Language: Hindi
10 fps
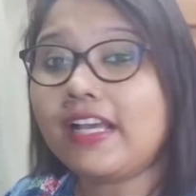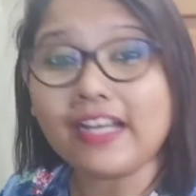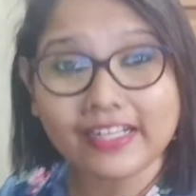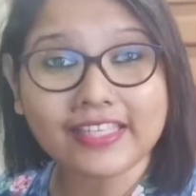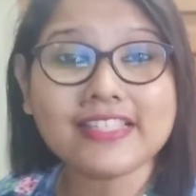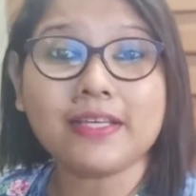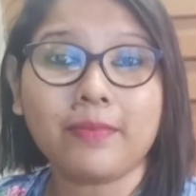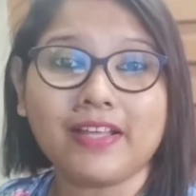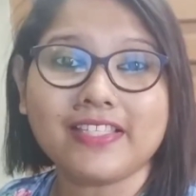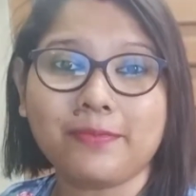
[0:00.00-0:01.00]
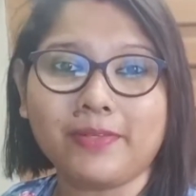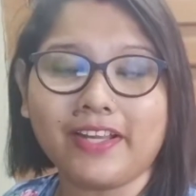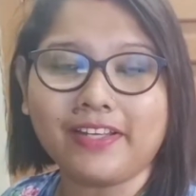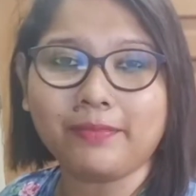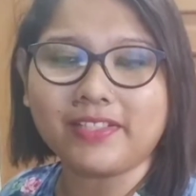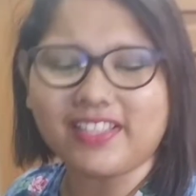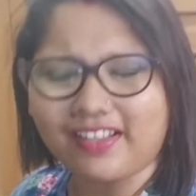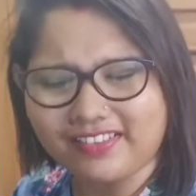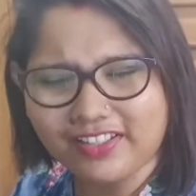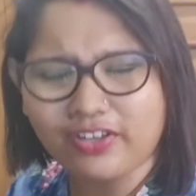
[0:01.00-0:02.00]
घर के सामान से बिरयानी बन
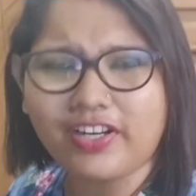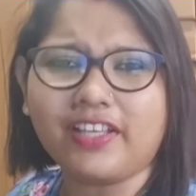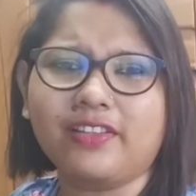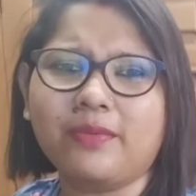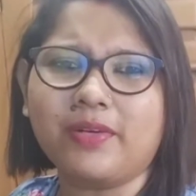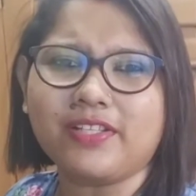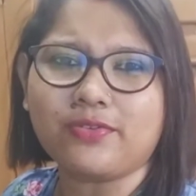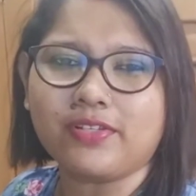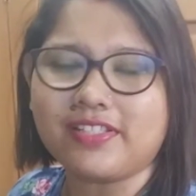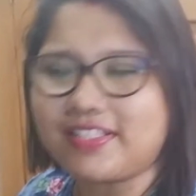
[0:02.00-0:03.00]
जाती है और एकदम रेस्टोरेंट